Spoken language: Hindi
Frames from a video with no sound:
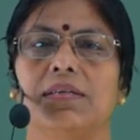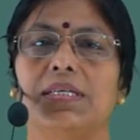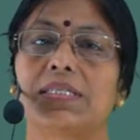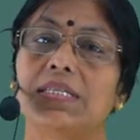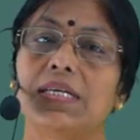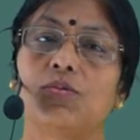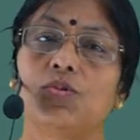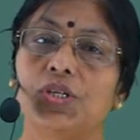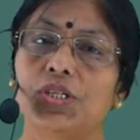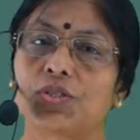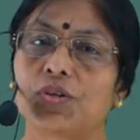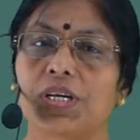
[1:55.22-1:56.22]
इसलिए
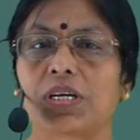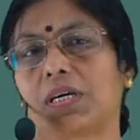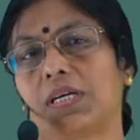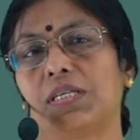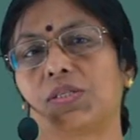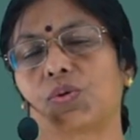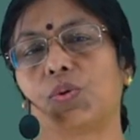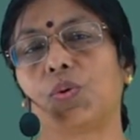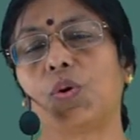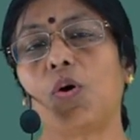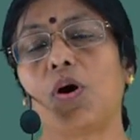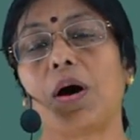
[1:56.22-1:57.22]
1921 को
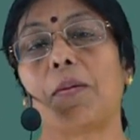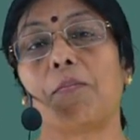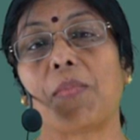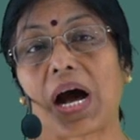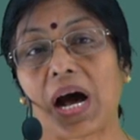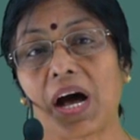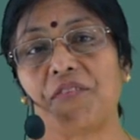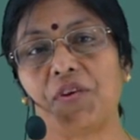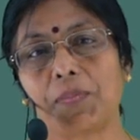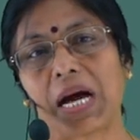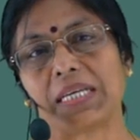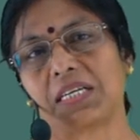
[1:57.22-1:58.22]

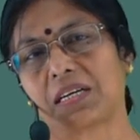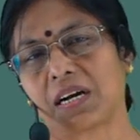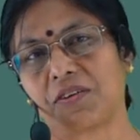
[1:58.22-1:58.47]
महाविभाजन